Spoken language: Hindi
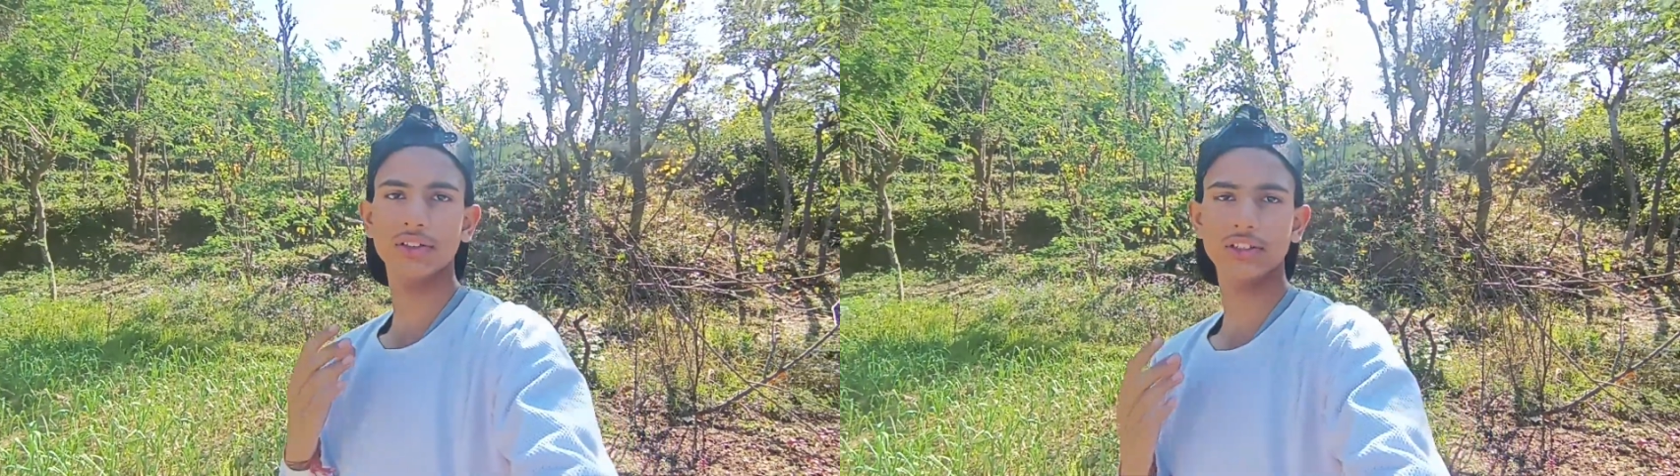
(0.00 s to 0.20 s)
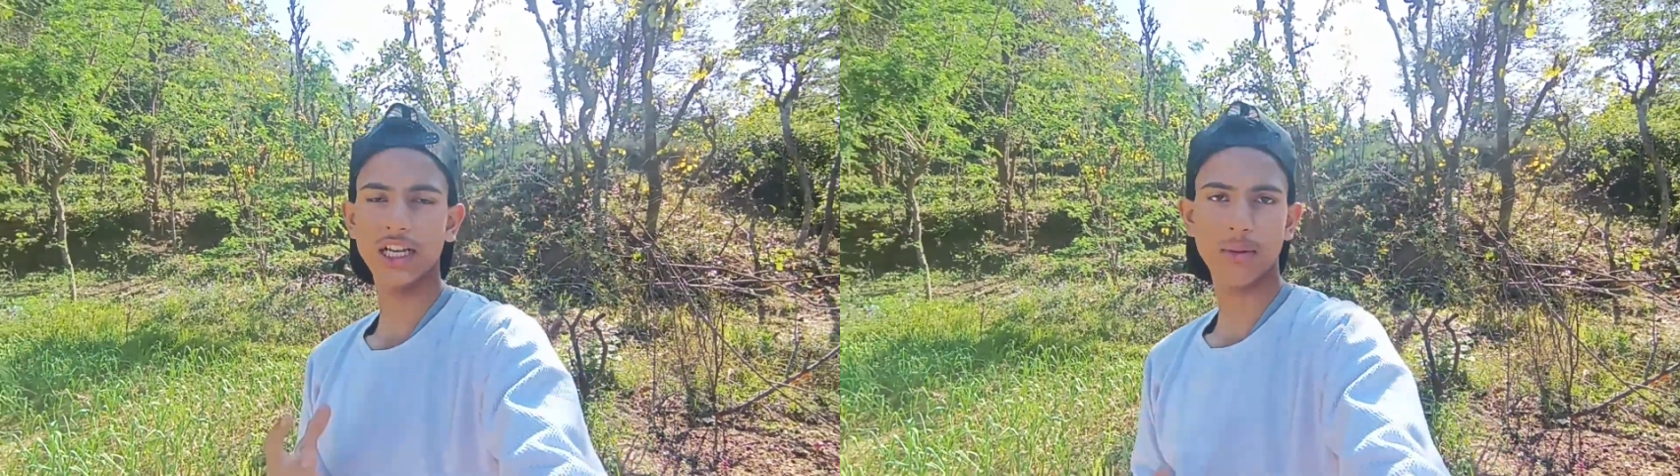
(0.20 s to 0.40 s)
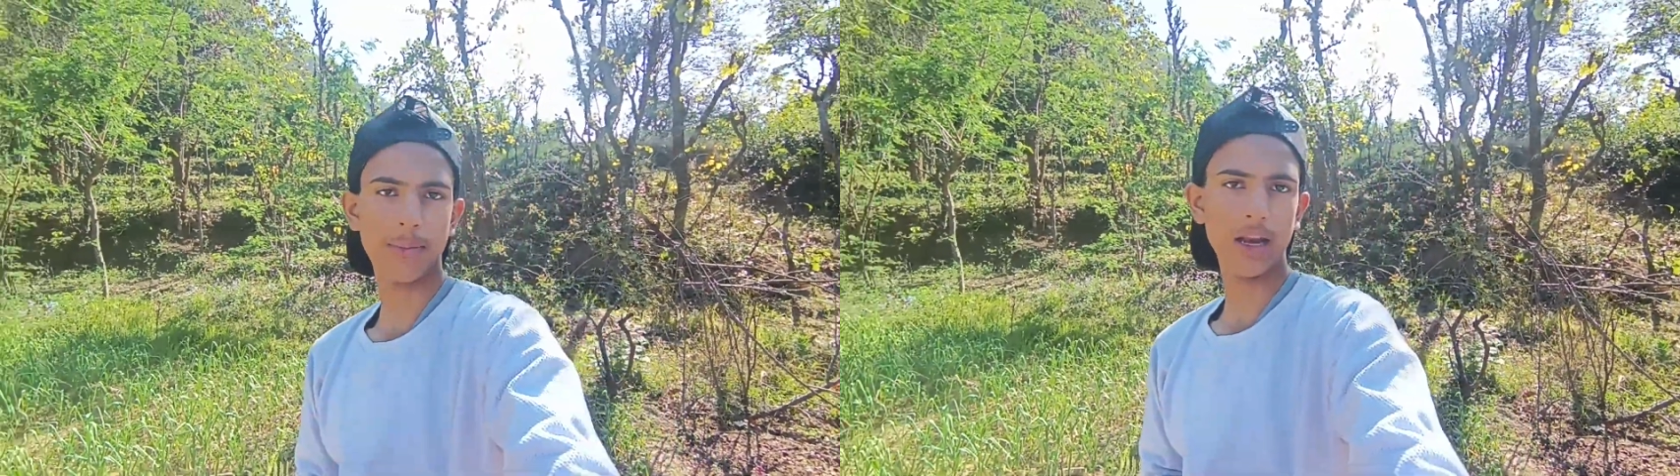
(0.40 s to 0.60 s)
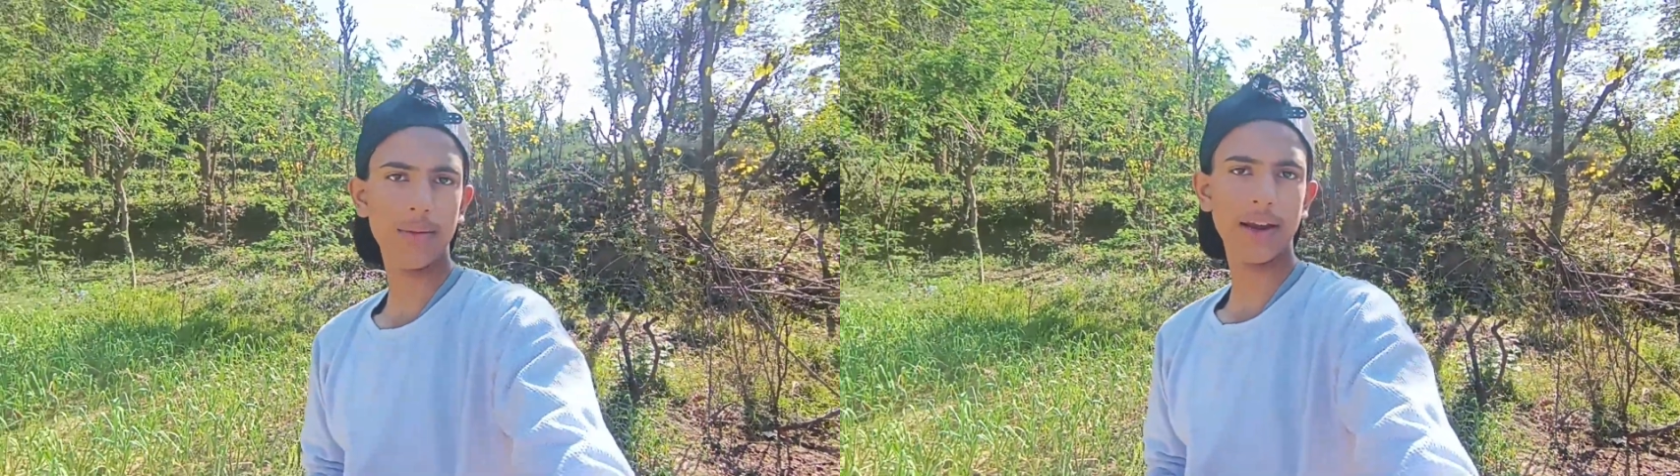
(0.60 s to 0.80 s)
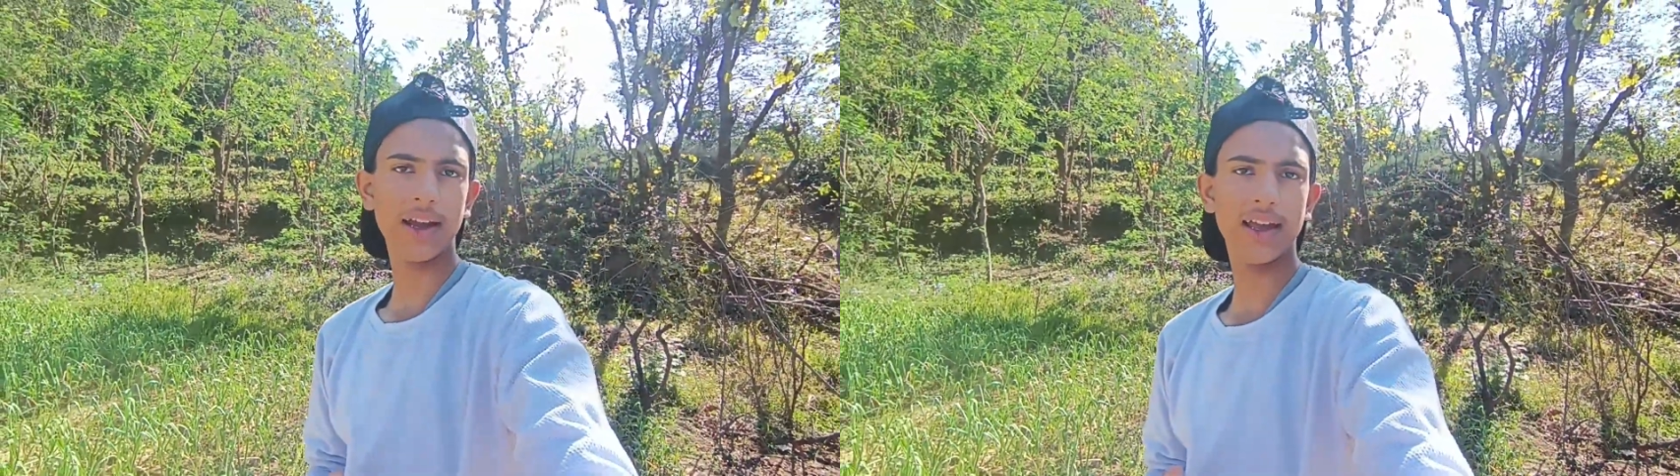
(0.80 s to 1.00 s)
चैनल पर पहली
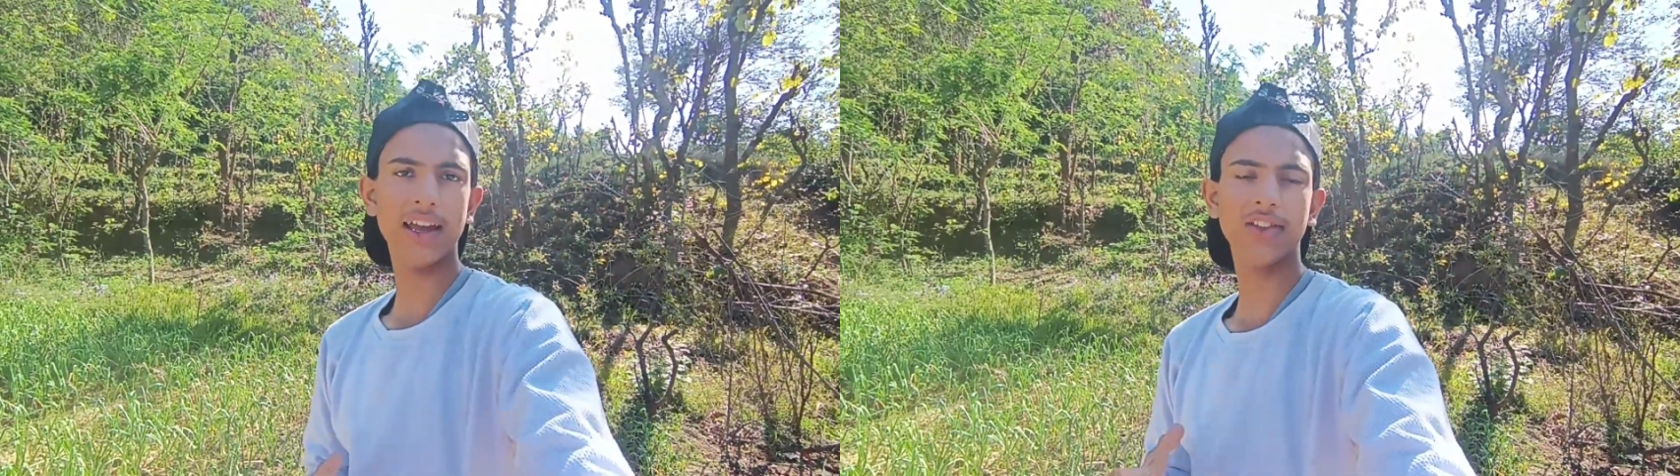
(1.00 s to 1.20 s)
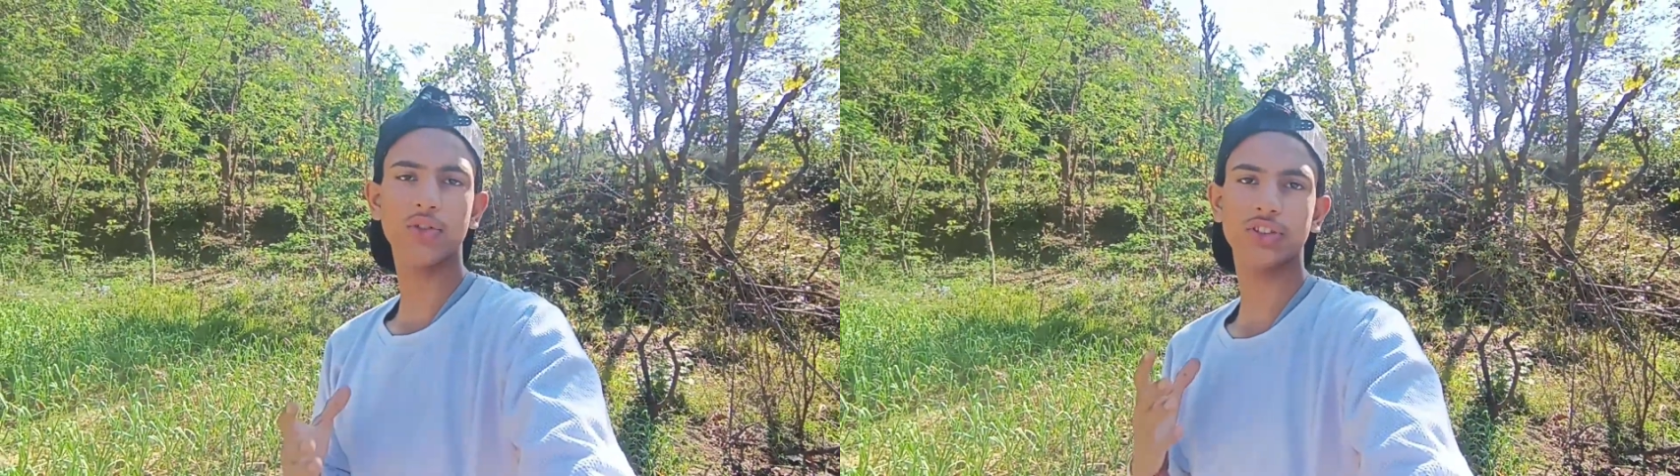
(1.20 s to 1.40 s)
बार आए हैं तो